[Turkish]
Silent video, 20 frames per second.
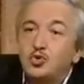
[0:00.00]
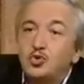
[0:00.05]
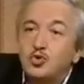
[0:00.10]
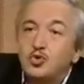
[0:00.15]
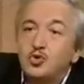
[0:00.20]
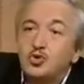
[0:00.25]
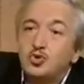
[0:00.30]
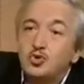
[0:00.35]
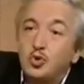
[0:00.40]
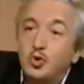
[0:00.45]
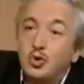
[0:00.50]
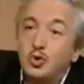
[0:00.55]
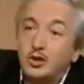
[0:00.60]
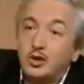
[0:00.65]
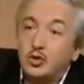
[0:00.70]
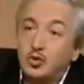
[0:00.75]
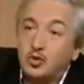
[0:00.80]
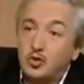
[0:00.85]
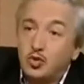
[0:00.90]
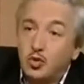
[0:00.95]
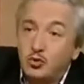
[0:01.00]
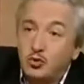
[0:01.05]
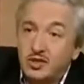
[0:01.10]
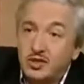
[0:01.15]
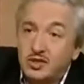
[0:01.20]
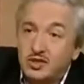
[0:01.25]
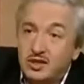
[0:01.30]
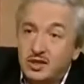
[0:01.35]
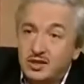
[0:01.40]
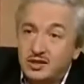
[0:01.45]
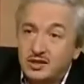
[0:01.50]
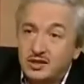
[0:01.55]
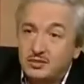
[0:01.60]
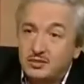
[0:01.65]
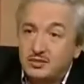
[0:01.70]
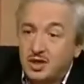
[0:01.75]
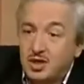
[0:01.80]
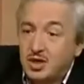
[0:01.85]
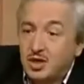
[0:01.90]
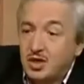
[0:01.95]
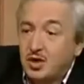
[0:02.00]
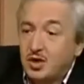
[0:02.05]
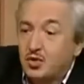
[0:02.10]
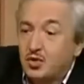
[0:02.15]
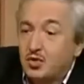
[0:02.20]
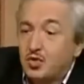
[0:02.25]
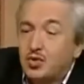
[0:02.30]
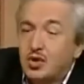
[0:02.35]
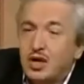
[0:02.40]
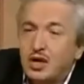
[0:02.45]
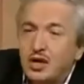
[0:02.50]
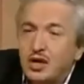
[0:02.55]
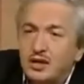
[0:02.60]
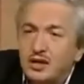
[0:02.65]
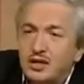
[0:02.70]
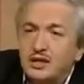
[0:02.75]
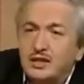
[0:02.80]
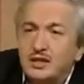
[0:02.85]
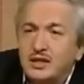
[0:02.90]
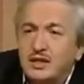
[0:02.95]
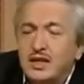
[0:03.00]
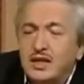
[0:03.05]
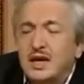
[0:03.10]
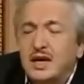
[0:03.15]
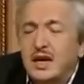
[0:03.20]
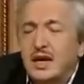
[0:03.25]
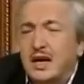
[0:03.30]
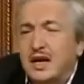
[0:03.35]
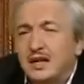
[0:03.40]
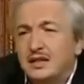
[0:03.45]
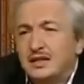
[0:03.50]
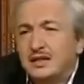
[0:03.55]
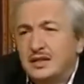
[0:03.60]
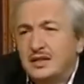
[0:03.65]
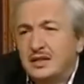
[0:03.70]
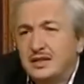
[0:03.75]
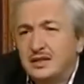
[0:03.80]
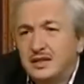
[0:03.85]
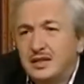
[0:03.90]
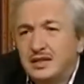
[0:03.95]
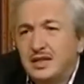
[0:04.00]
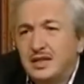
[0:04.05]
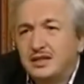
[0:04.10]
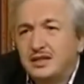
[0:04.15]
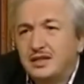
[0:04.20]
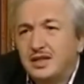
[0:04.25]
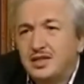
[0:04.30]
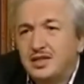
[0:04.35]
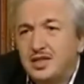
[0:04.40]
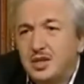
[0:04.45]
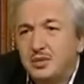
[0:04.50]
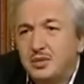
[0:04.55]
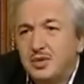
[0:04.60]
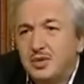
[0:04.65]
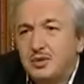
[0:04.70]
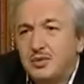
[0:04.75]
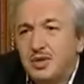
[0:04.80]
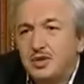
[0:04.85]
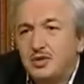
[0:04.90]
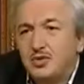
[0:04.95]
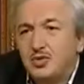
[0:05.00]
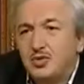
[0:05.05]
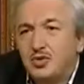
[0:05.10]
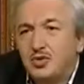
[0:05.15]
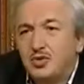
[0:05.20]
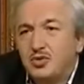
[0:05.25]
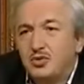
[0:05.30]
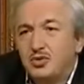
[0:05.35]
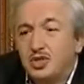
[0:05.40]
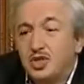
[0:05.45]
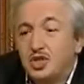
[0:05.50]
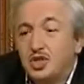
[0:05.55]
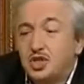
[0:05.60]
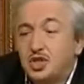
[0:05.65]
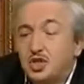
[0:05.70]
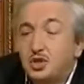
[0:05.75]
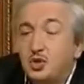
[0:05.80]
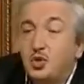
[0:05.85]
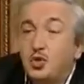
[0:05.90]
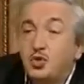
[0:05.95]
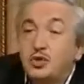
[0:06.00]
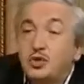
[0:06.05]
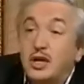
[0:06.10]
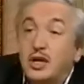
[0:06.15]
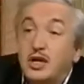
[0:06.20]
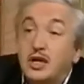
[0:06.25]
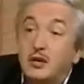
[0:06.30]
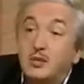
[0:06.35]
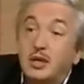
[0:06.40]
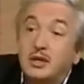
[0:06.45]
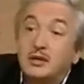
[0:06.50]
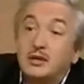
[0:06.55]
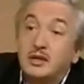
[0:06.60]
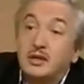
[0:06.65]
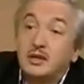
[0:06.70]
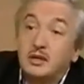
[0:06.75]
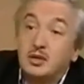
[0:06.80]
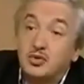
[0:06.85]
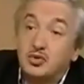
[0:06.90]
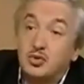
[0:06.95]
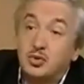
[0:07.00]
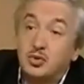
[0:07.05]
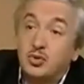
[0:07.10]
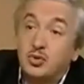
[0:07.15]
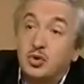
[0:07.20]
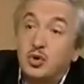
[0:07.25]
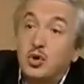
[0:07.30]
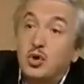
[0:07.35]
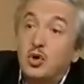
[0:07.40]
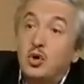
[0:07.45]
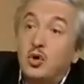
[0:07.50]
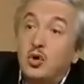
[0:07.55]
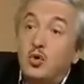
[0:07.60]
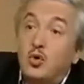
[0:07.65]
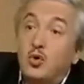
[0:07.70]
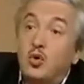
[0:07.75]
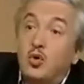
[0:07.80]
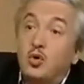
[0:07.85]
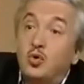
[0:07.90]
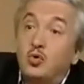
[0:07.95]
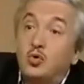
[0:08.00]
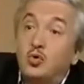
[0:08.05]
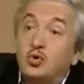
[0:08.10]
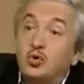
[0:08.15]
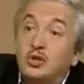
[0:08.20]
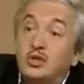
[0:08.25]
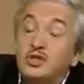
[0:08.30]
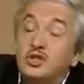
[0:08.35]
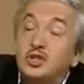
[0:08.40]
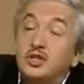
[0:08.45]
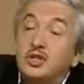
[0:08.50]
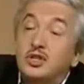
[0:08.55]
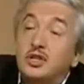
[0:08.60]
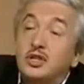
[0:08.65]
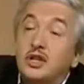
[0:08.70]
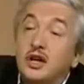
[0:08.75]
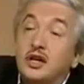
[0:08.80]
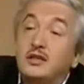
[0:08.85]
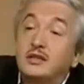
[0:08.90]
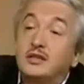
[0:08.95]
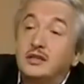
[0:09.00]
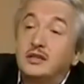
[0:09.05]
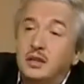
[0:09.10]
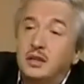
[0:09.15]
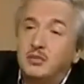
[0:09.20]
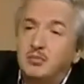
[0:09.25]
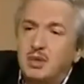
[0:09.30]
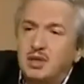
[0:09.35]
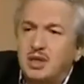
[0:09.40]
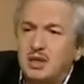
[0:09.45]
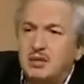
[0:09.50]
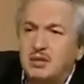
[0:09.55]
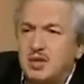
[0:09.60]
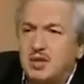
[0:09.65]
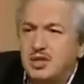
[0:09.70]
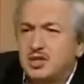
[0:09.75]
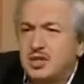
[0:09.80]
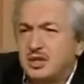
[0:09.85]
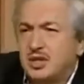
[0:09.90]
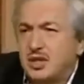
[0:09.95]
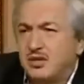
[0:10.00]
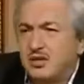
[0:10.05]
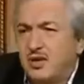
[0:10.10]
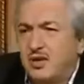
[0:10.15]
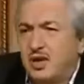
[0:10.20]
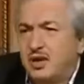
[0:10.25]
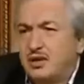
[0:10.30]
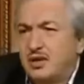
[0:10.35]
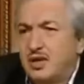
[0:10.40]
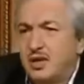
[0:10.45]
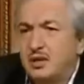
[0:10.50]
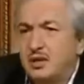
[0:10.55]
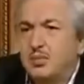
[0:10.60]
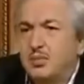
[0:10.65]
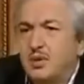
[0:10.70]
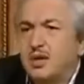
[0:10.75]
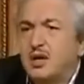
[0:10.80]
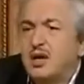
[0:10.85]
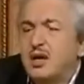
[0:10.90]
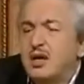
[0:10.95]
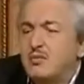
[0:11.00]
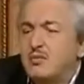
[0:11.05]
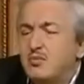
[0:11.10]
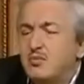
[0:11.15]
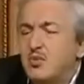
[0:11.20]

yüzünüzün ona dönük olması çok lazım. Kur'an'ın aydınlığıyla tanışabilmenin yolu ışığı onda aramaktan geçiyor. Onun ışığıyla aydınlanmadan başka tarafı aydınlatmak